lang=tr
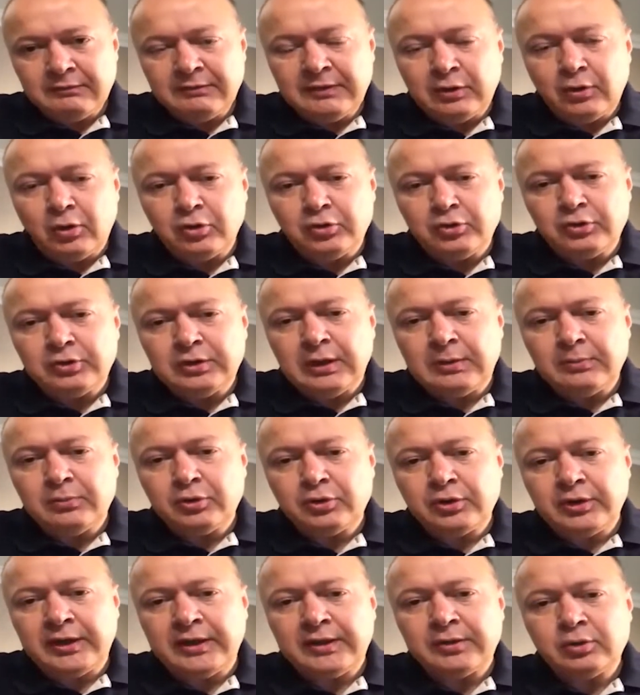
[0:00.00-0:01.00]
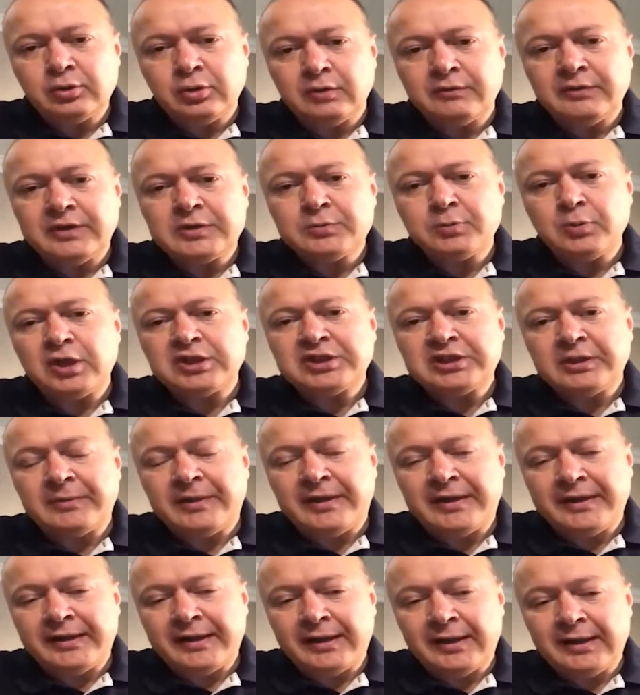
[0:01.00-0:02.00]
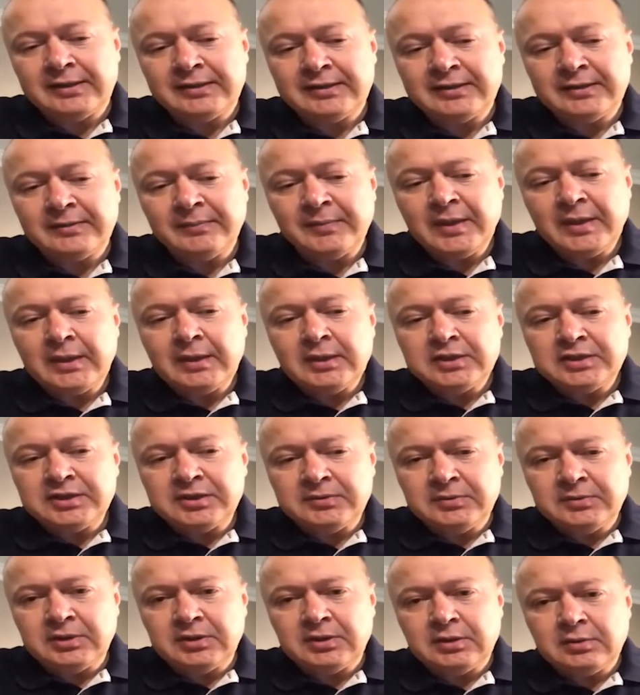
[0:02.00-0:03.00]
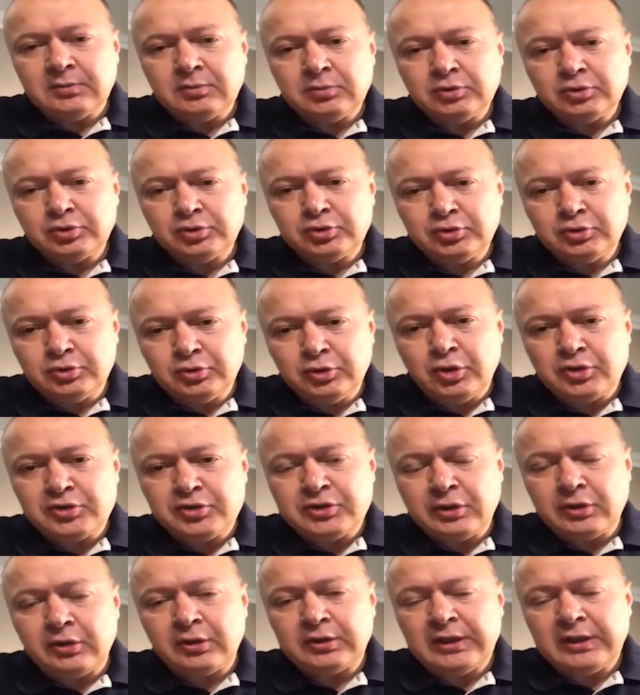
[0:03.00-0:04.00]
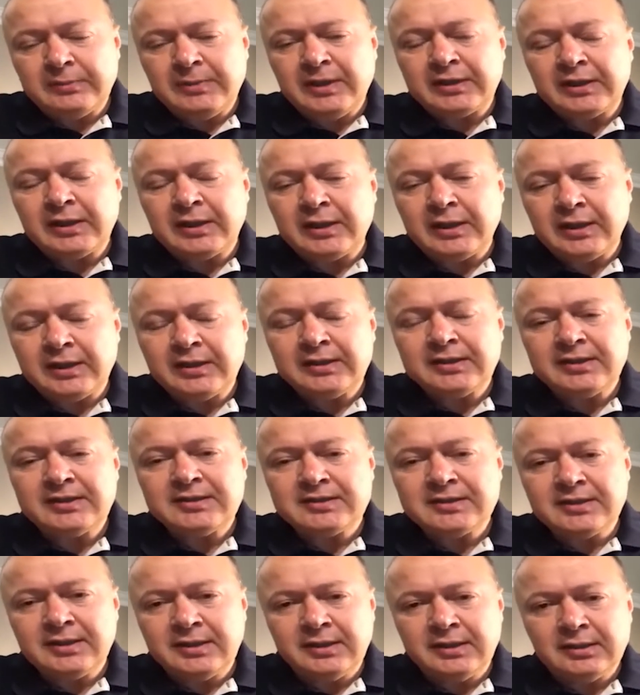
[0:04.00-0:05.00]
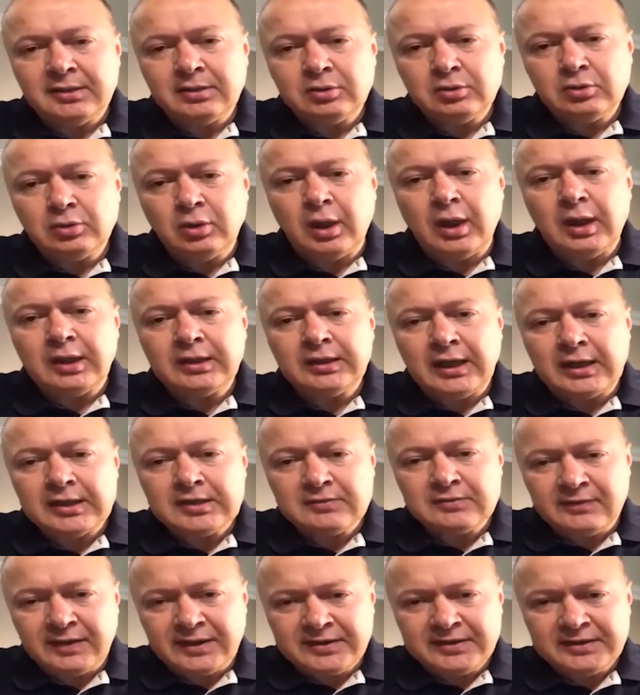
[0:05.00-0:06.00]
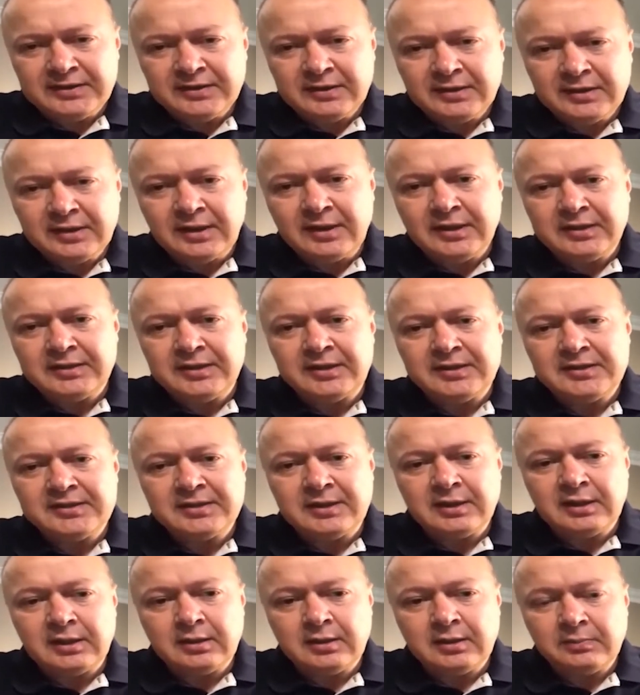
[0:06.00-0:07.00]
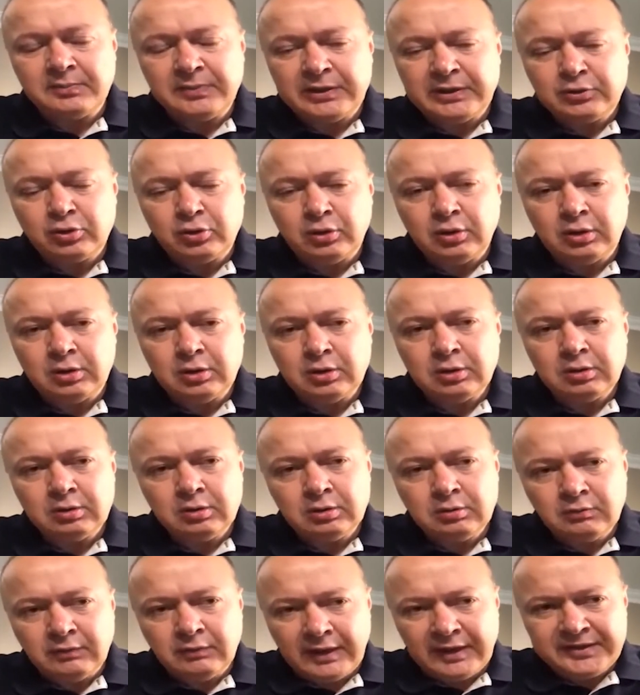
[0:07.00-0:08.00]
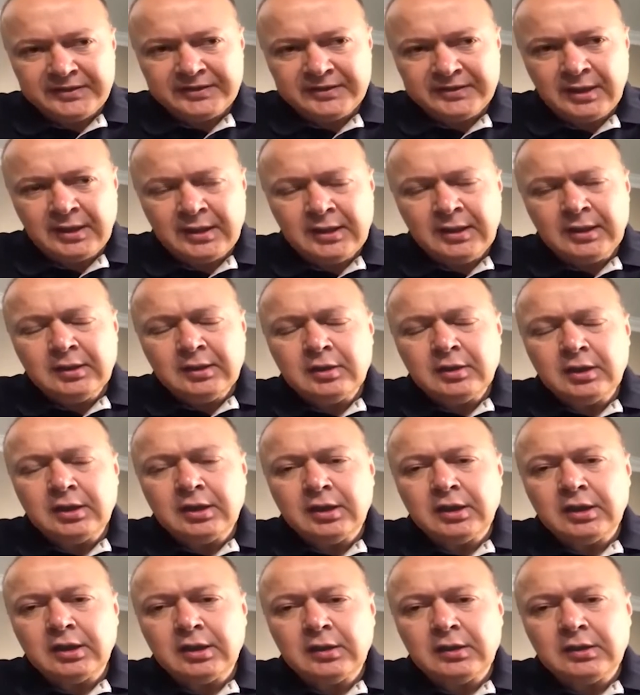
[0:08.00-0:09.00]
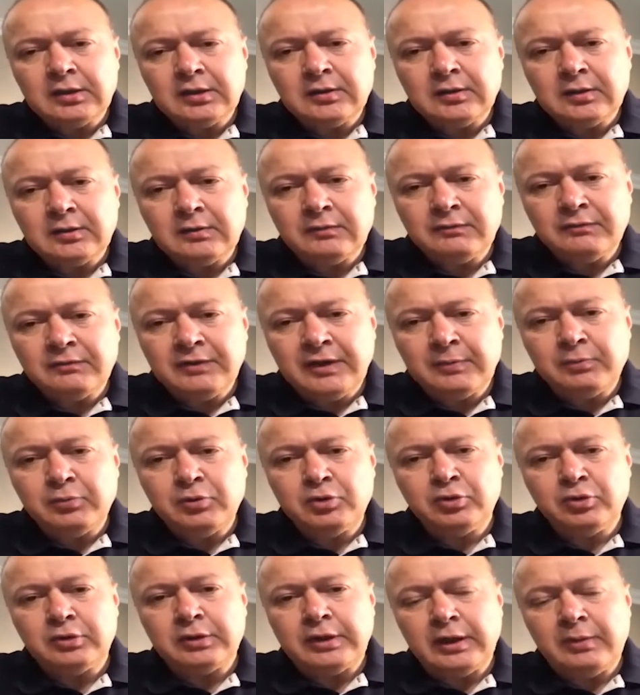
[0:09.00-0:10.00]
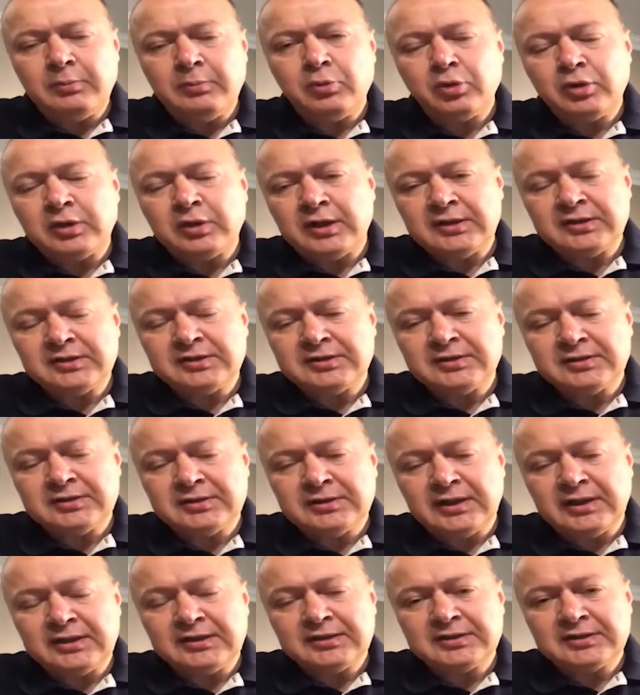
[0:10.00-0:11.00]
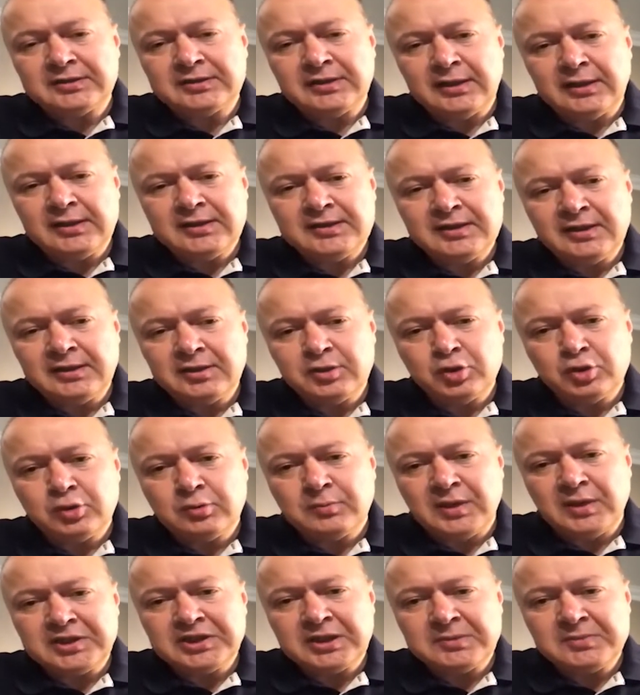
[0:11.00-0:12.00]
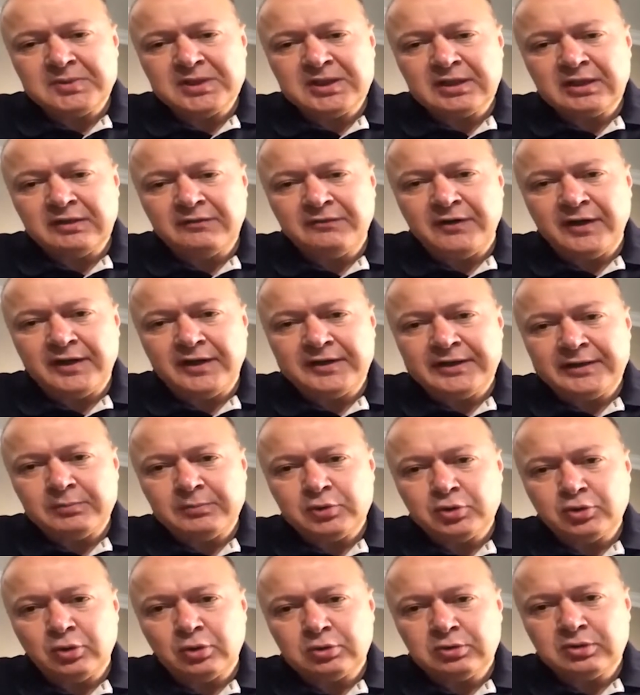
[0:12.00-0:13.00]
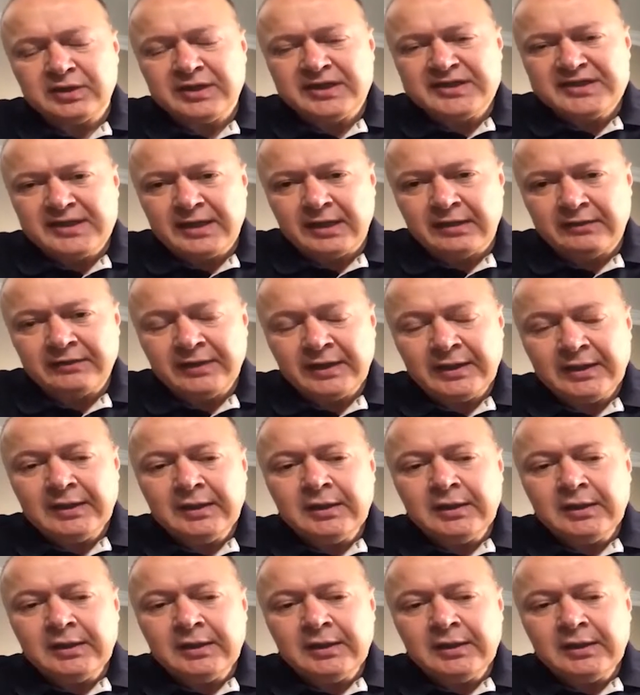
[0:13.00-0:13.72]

Ve o günden bugüne Norveç bu aşamaya geldi. Şimdi şunu gösteriyor. Demek ki Karadeniz'de doğal gaz var. Karadeniz'de petrol var. Ee, ve bunun en büyük kanıtı, kanıtı da Sayın Cumhurbaşkanımızın ifade etmiş olduğu rezerv.